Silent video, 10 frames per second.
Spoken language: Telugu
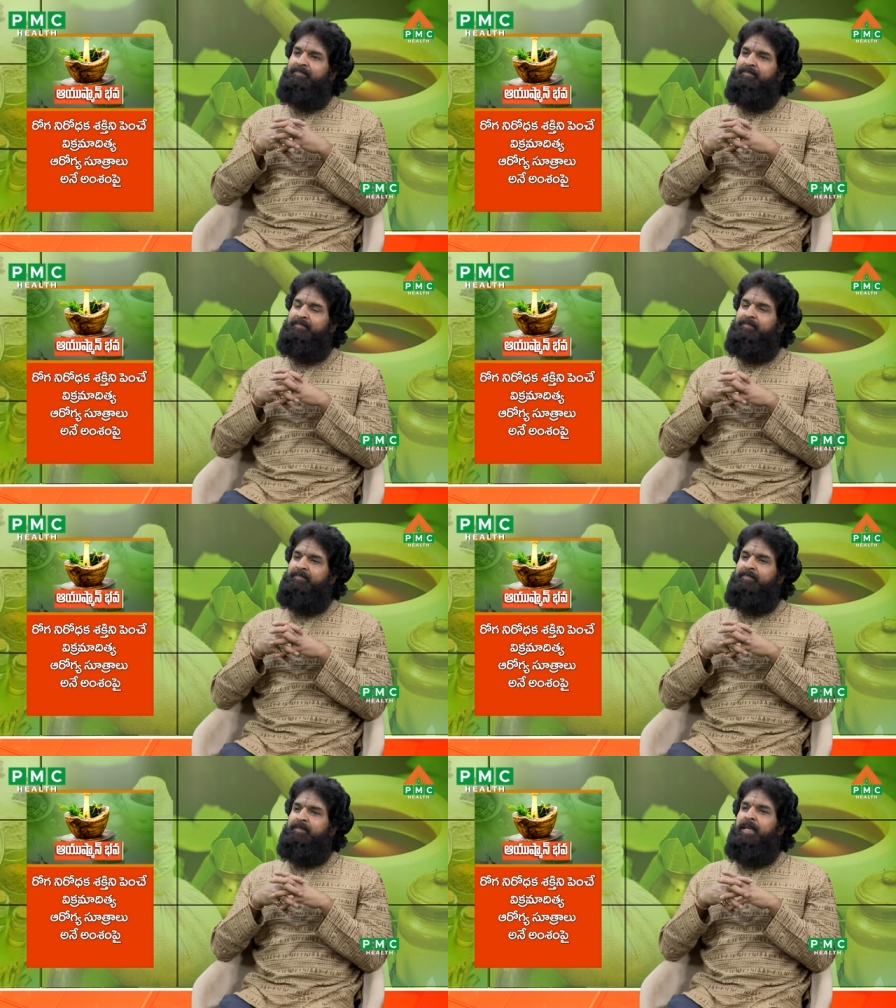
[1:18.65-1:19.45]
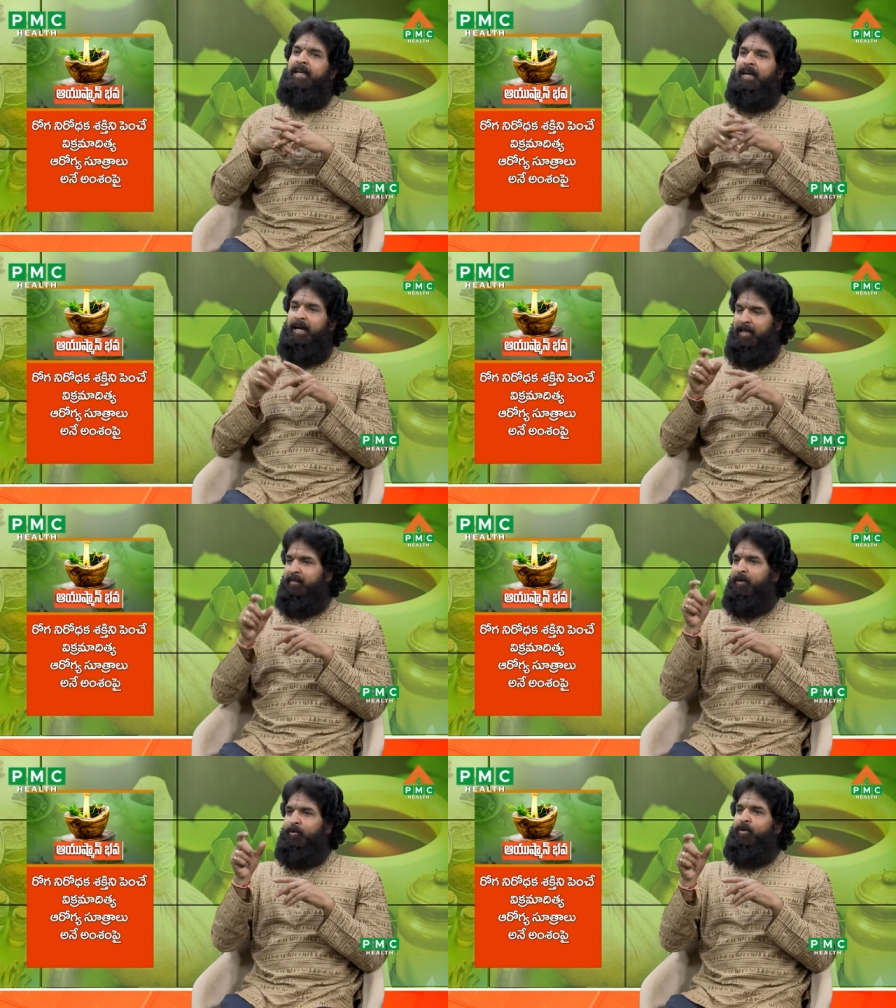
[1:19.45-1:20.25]
ఎందుకండి అదే
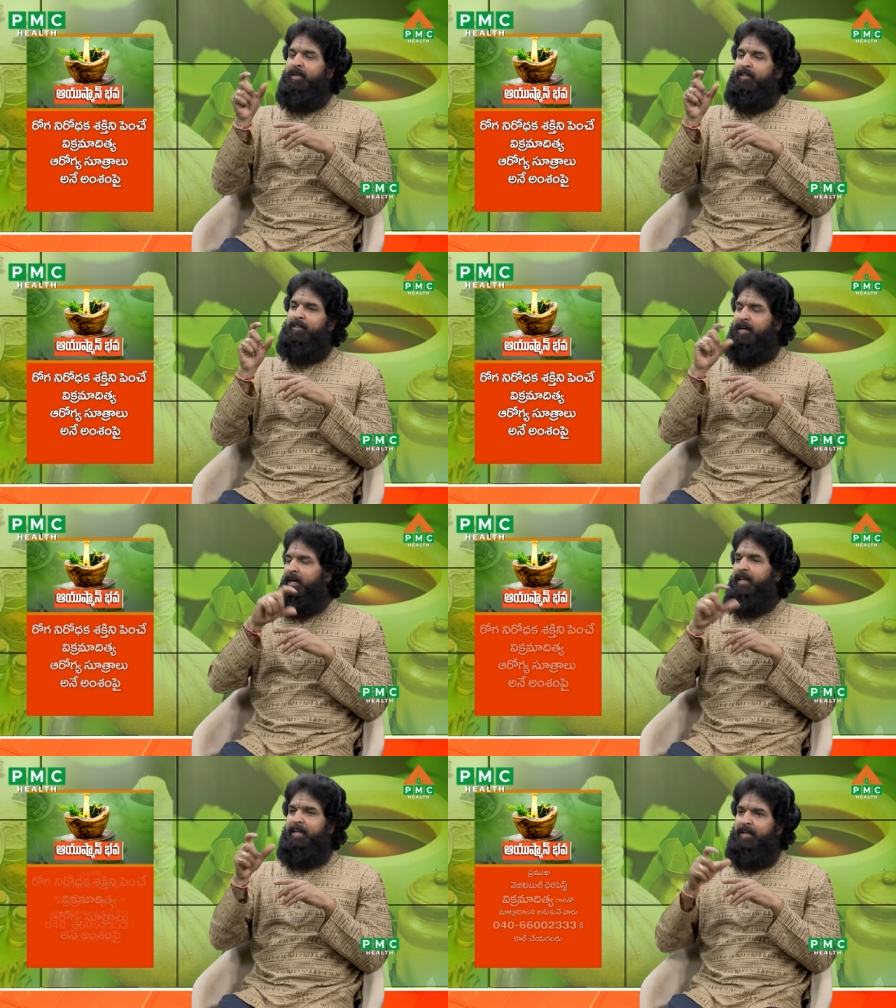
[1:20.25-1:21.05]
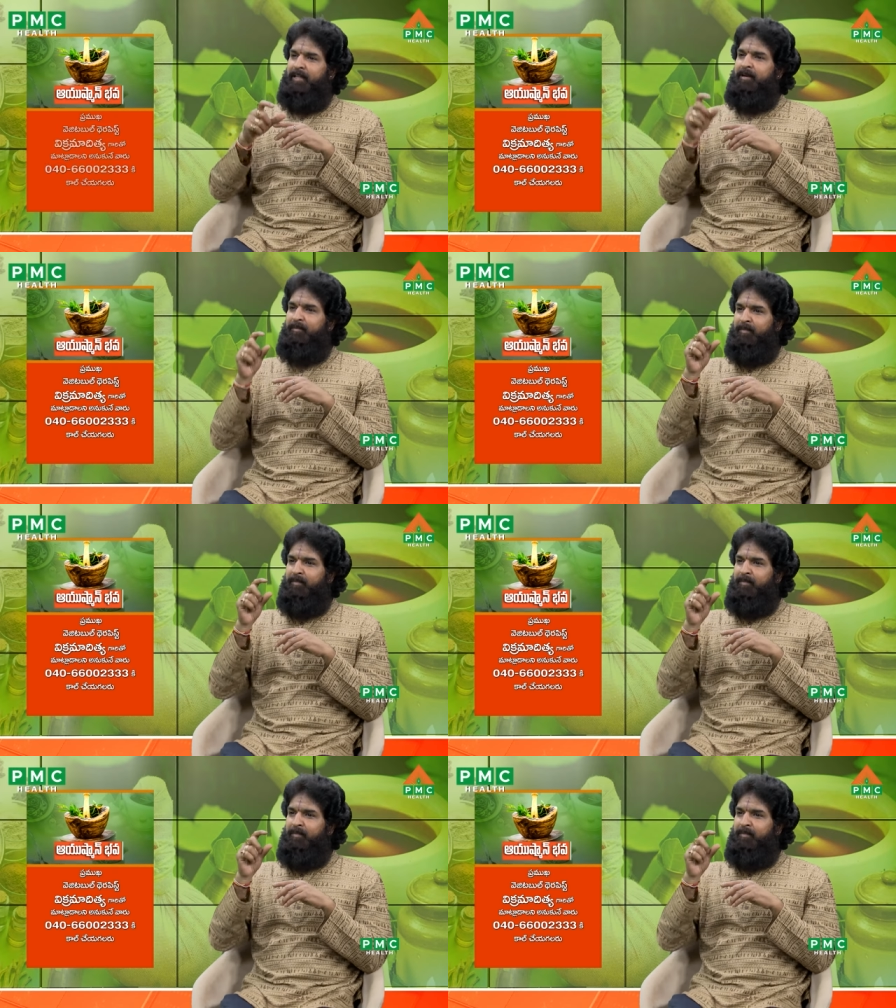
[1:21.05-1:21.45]
మీరు ఇందాక అడిగారు కదా